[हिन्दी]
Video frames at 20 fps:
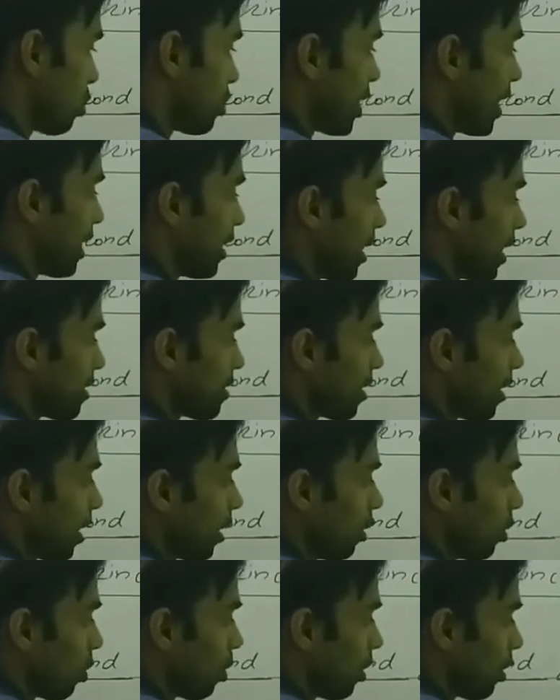तो जेड यहां से
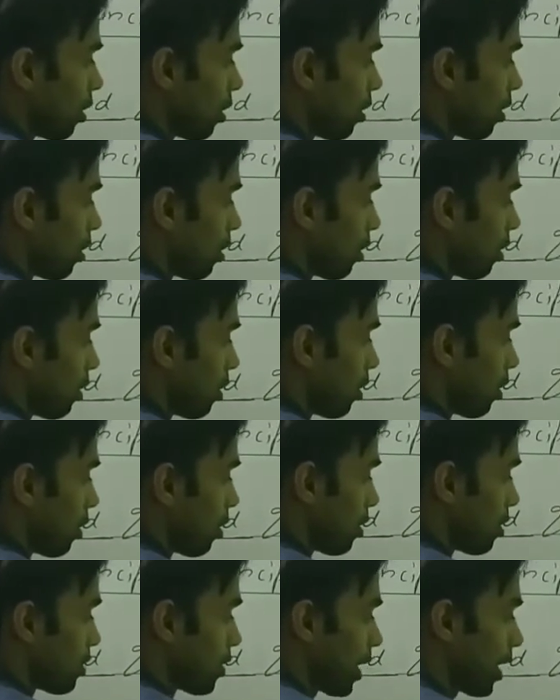करो
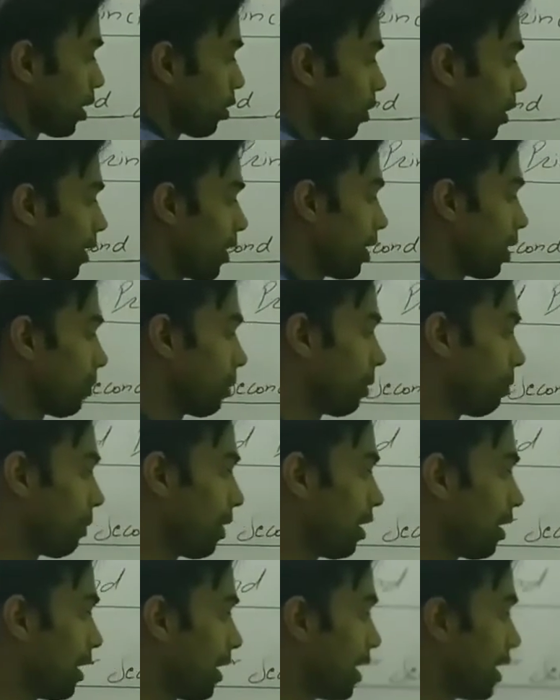सेकंड क्वाड्रेंट
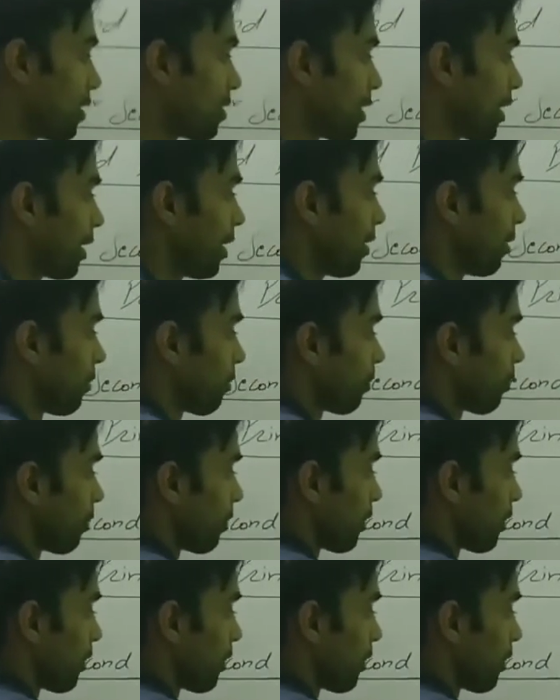मान लिया ये जेड